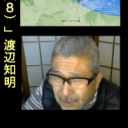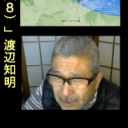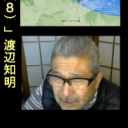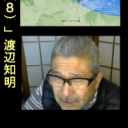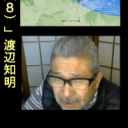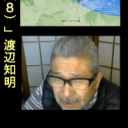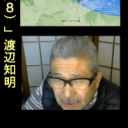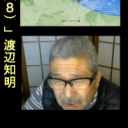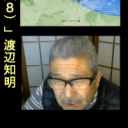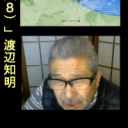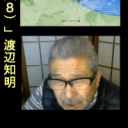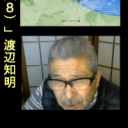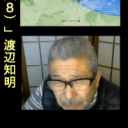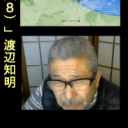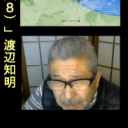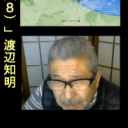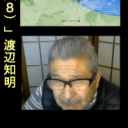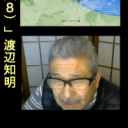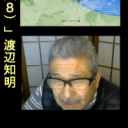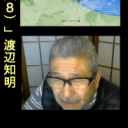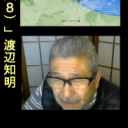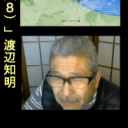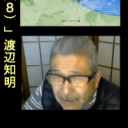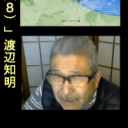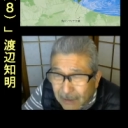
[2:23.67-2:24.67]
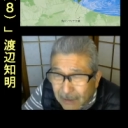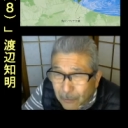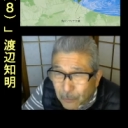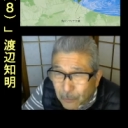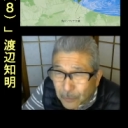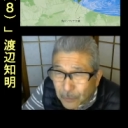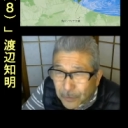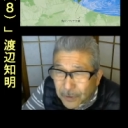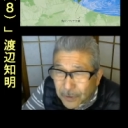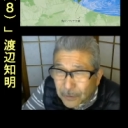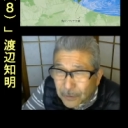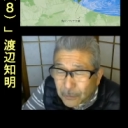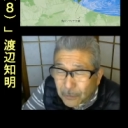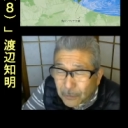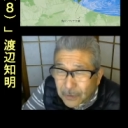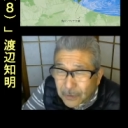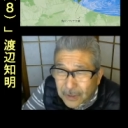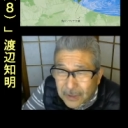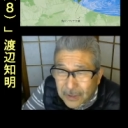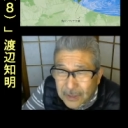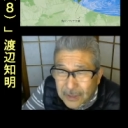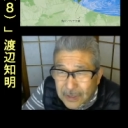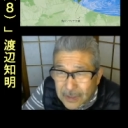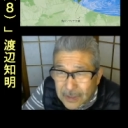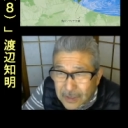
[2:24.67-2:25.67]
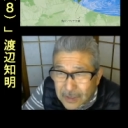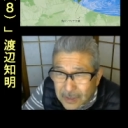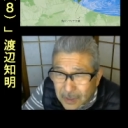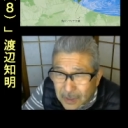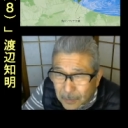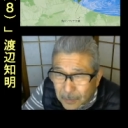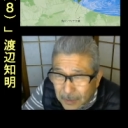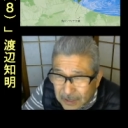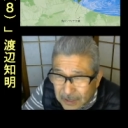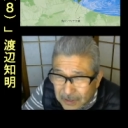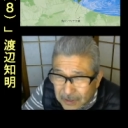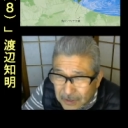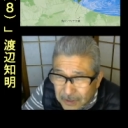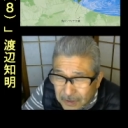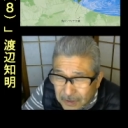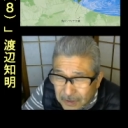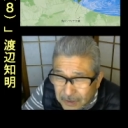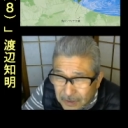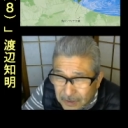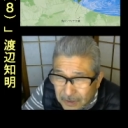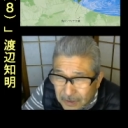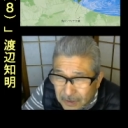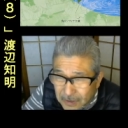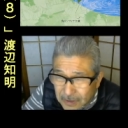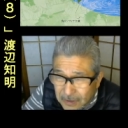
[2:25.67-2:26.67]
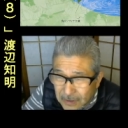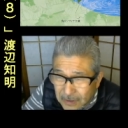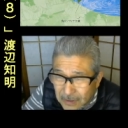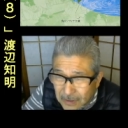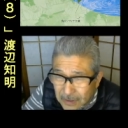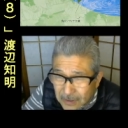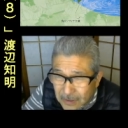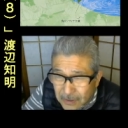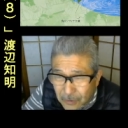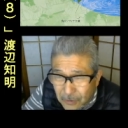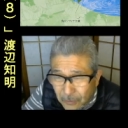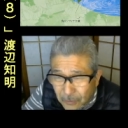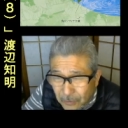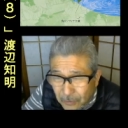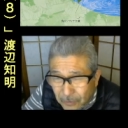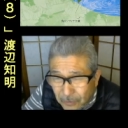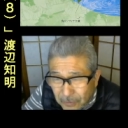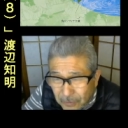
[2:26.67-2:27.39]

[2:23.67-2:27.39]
住処は折々にせばしその